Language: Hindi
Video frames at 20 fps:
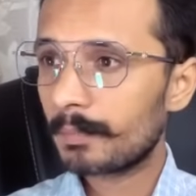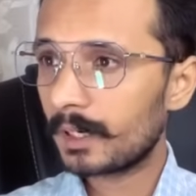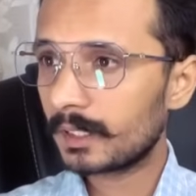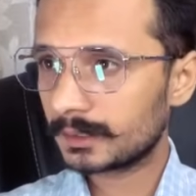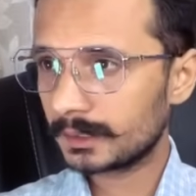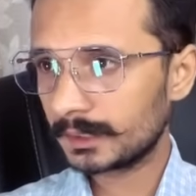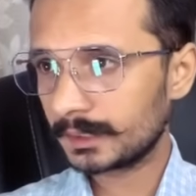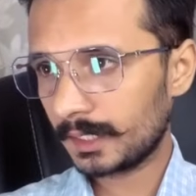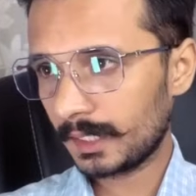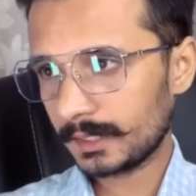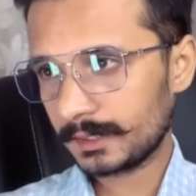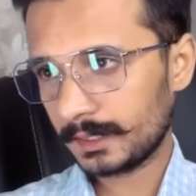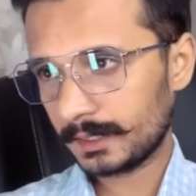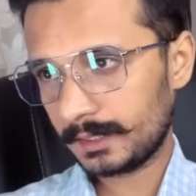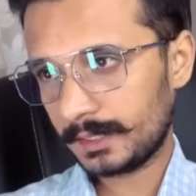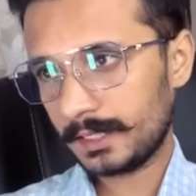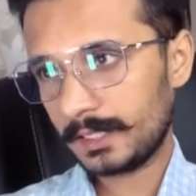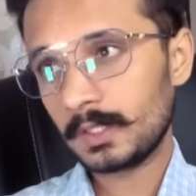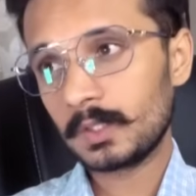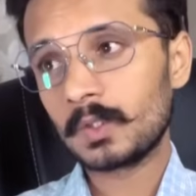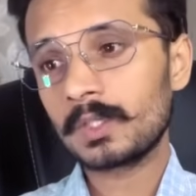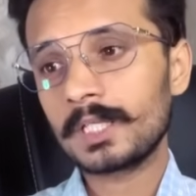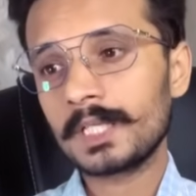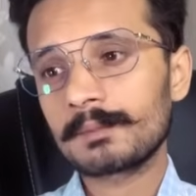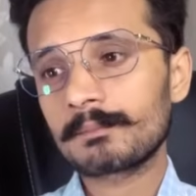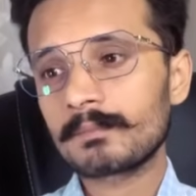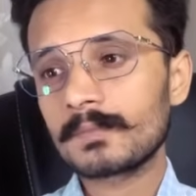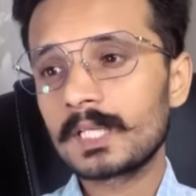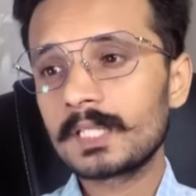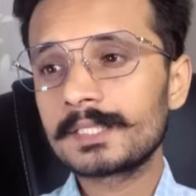परचेज कर सकते हैं
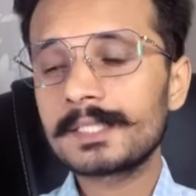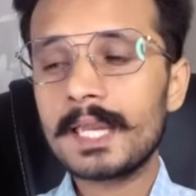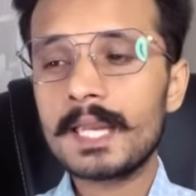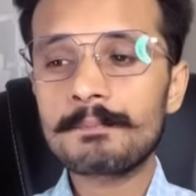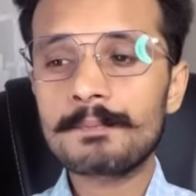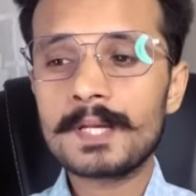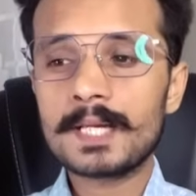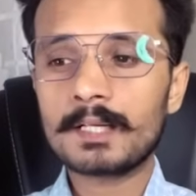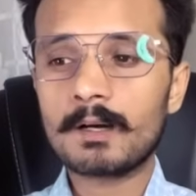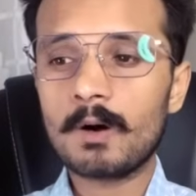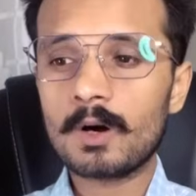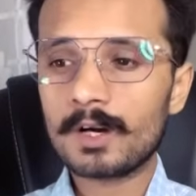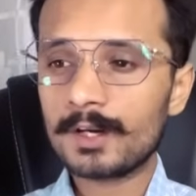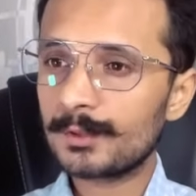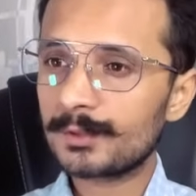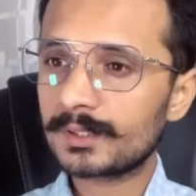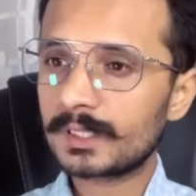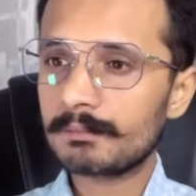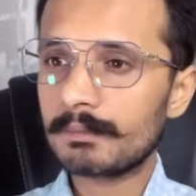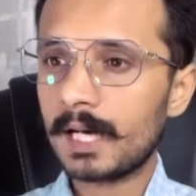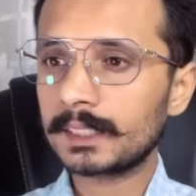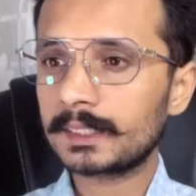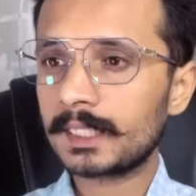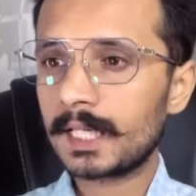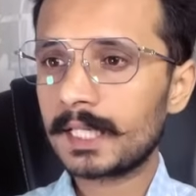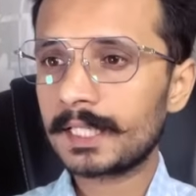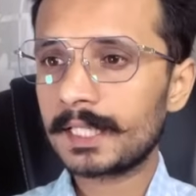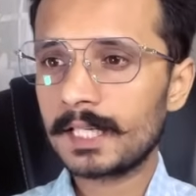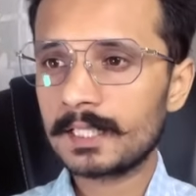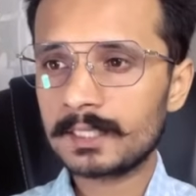ओके यहीं पे एक और न्यूज की बात
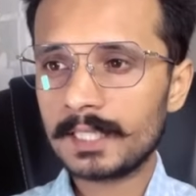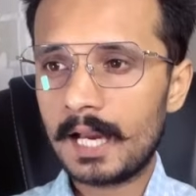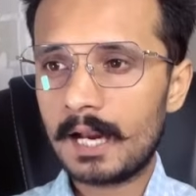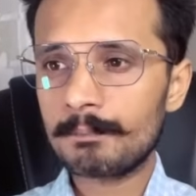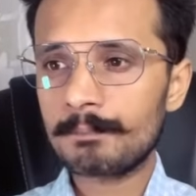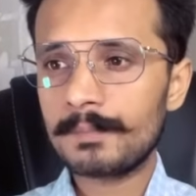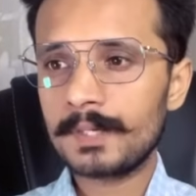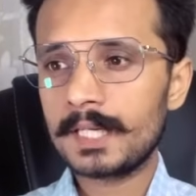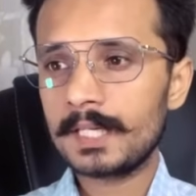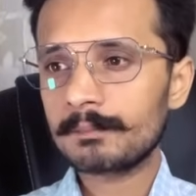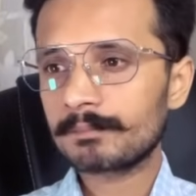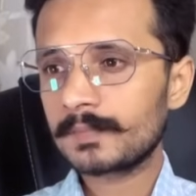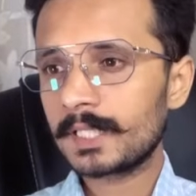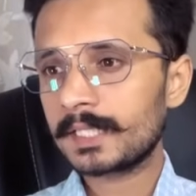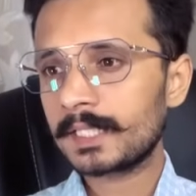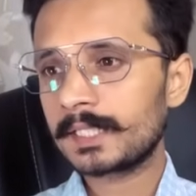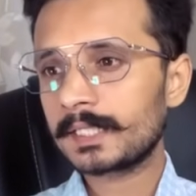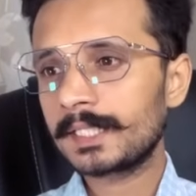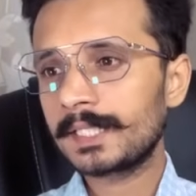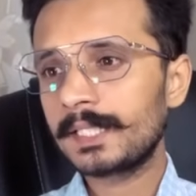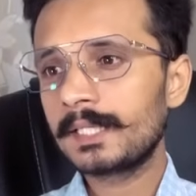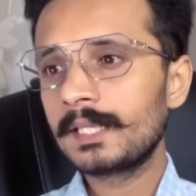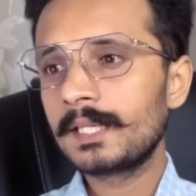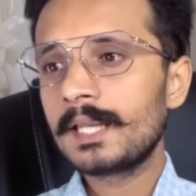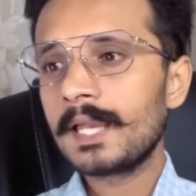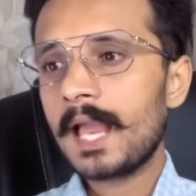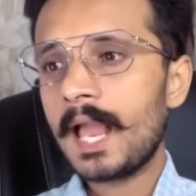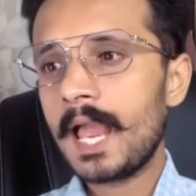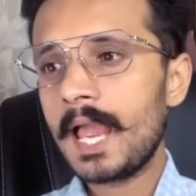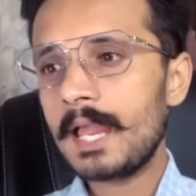करेंगे तो यहाँ पे देखेंगे
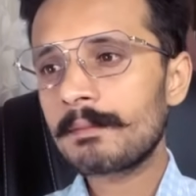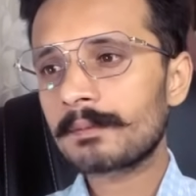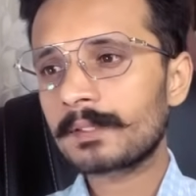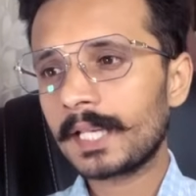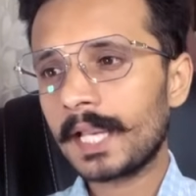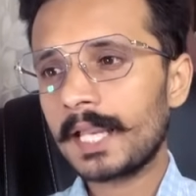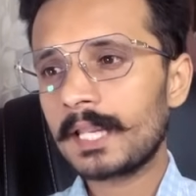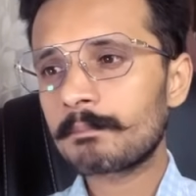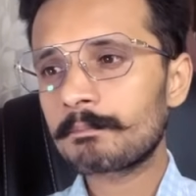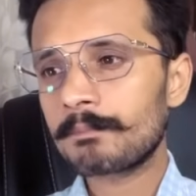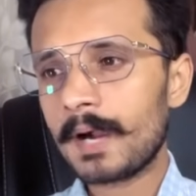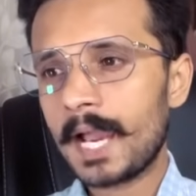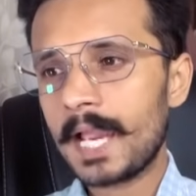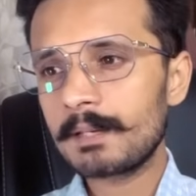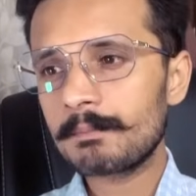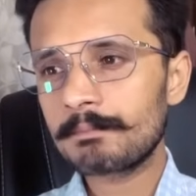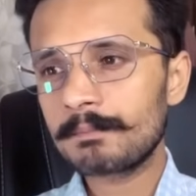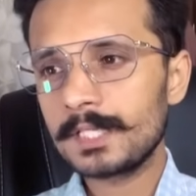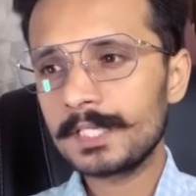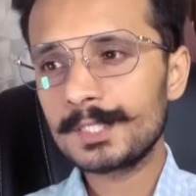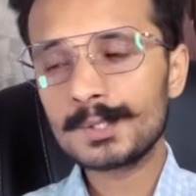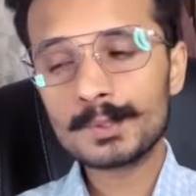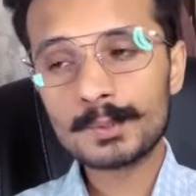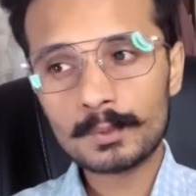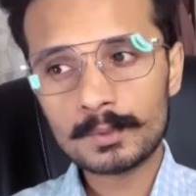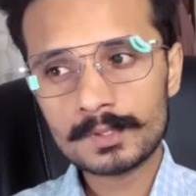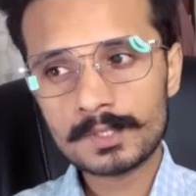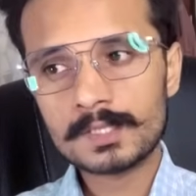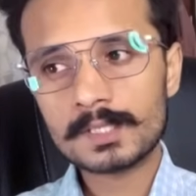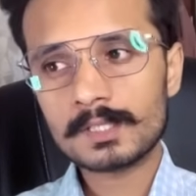हैव कैन पाई बी
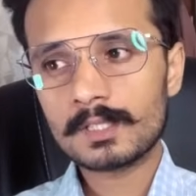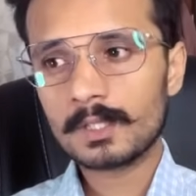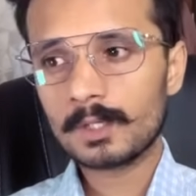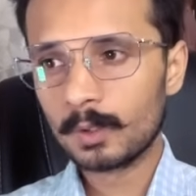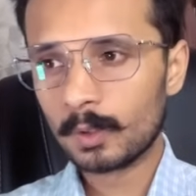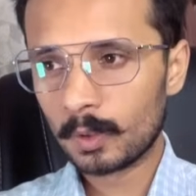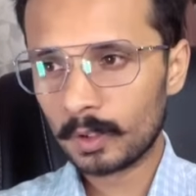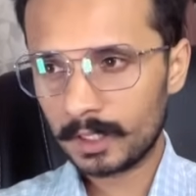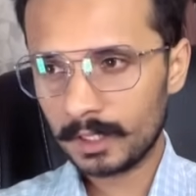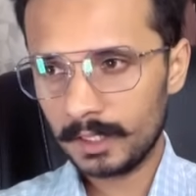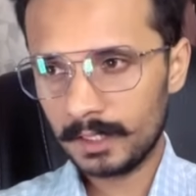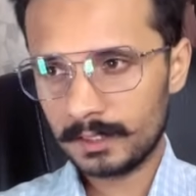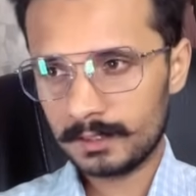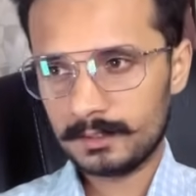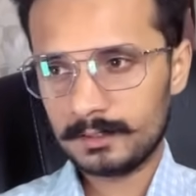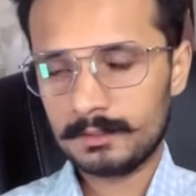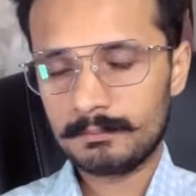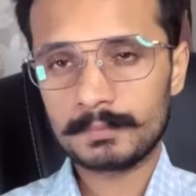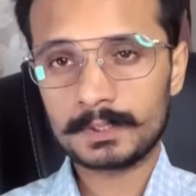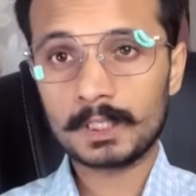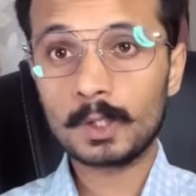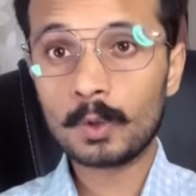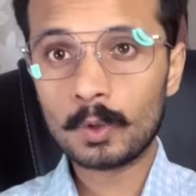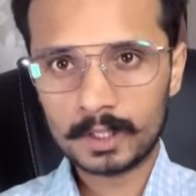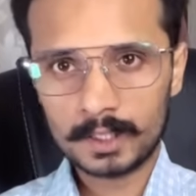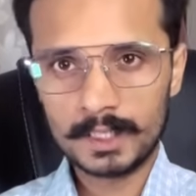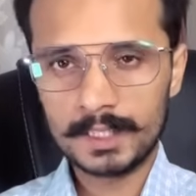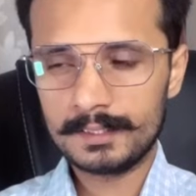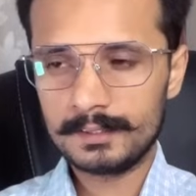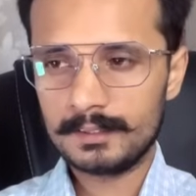यूज लोकल मतलब
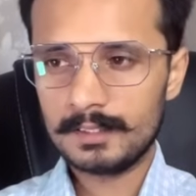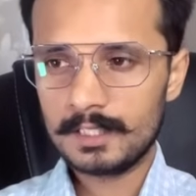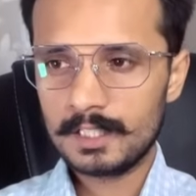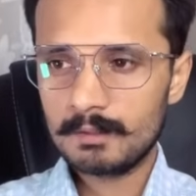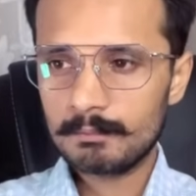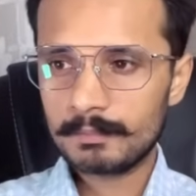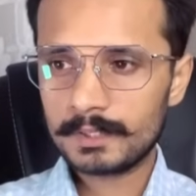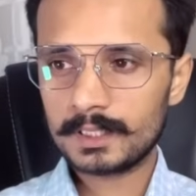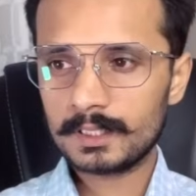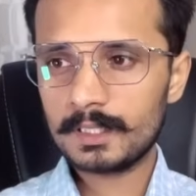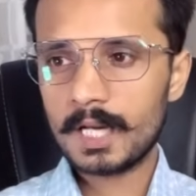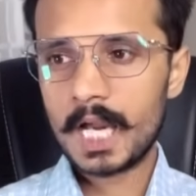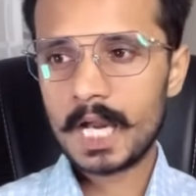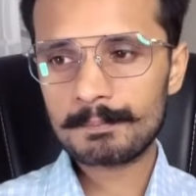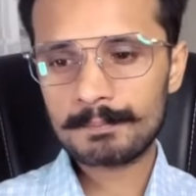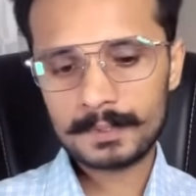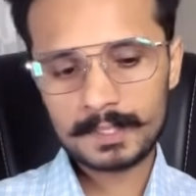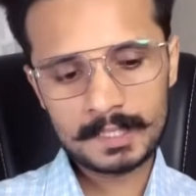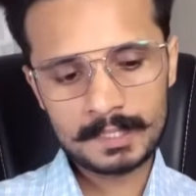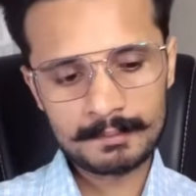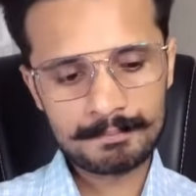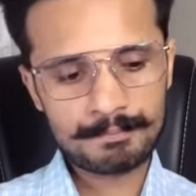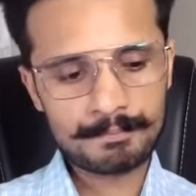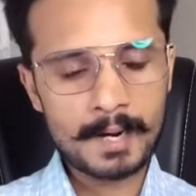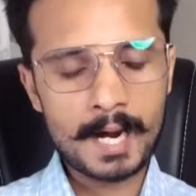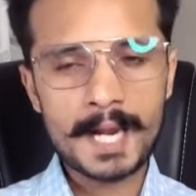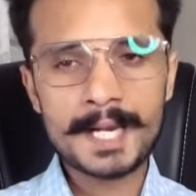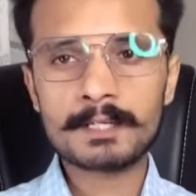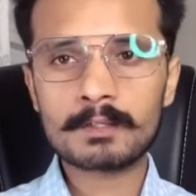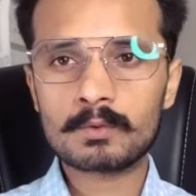लोकली मतलब आप
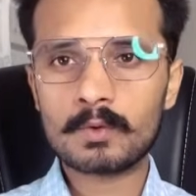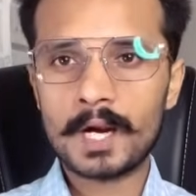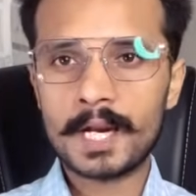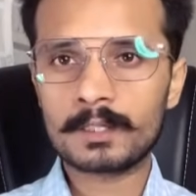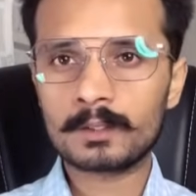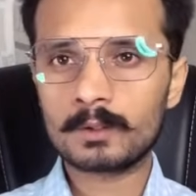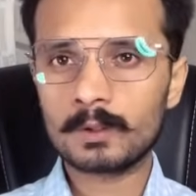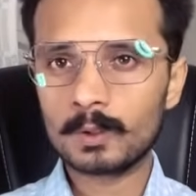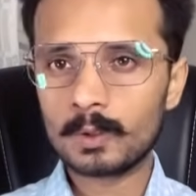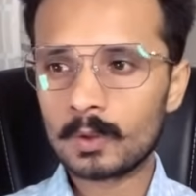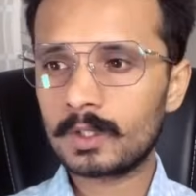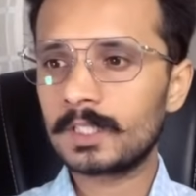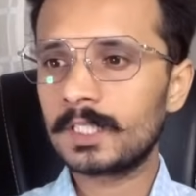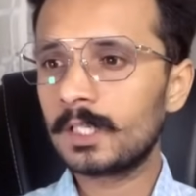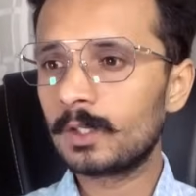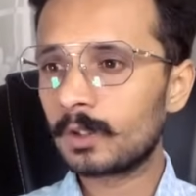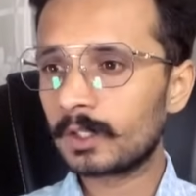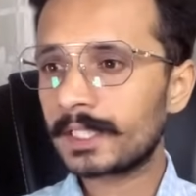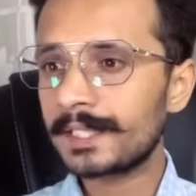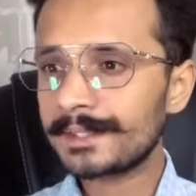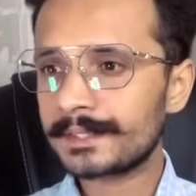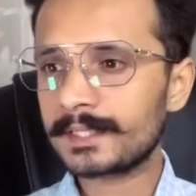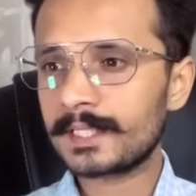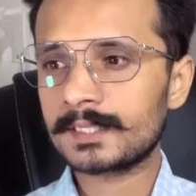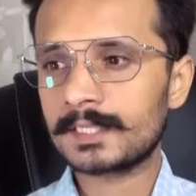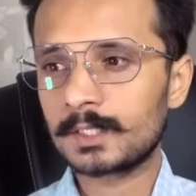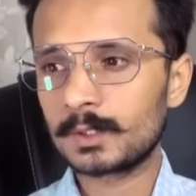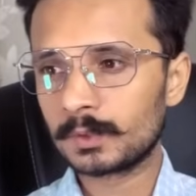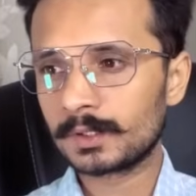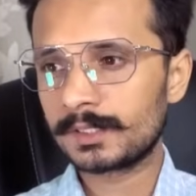पाई क्वाइन को लोकली लोग किस
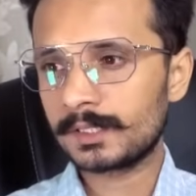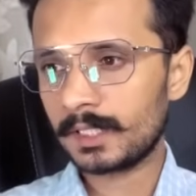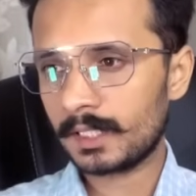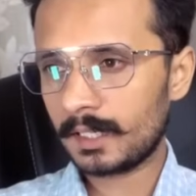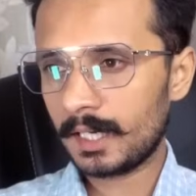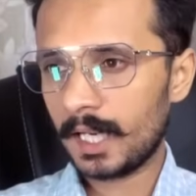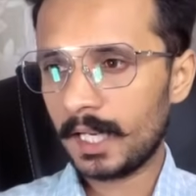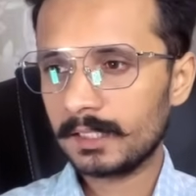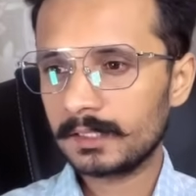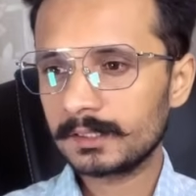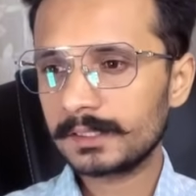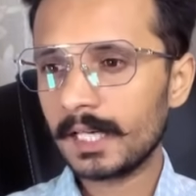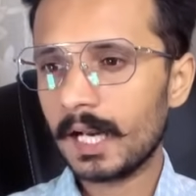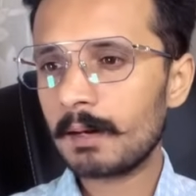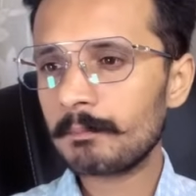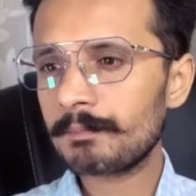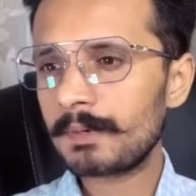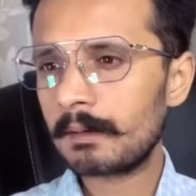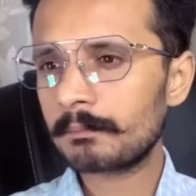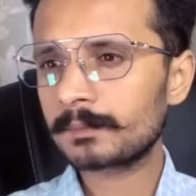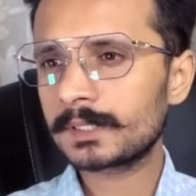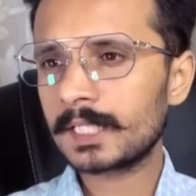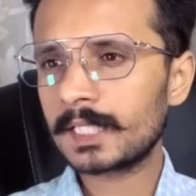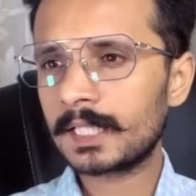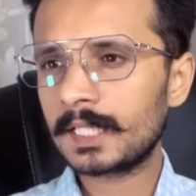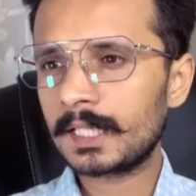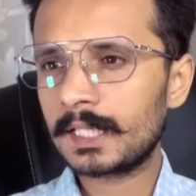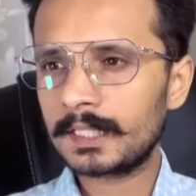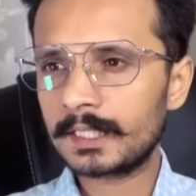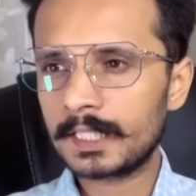तरह से यूज कर रहा है जहाँ पे आप
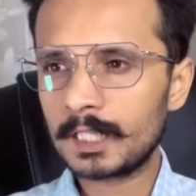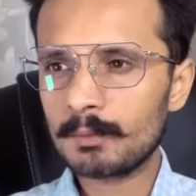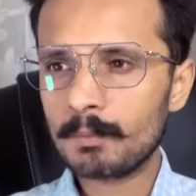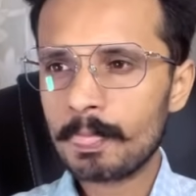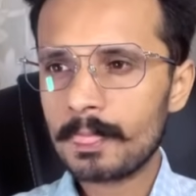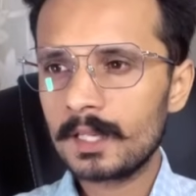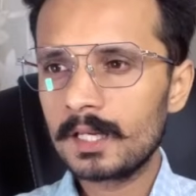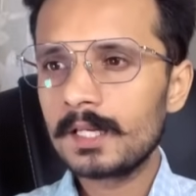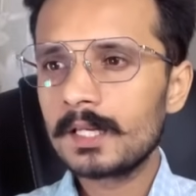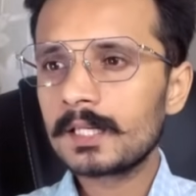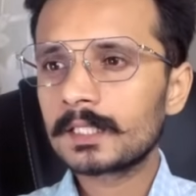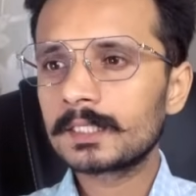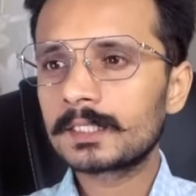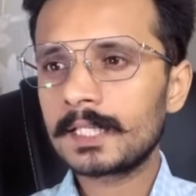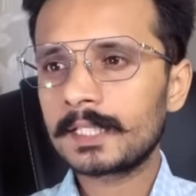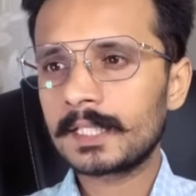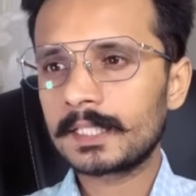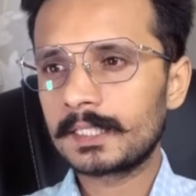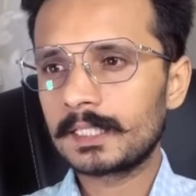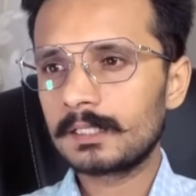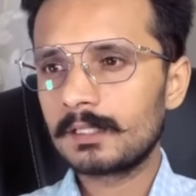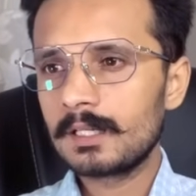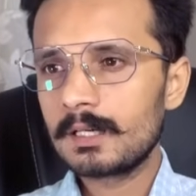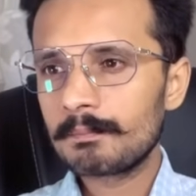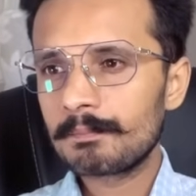चेक करेंगे कि देखेंगे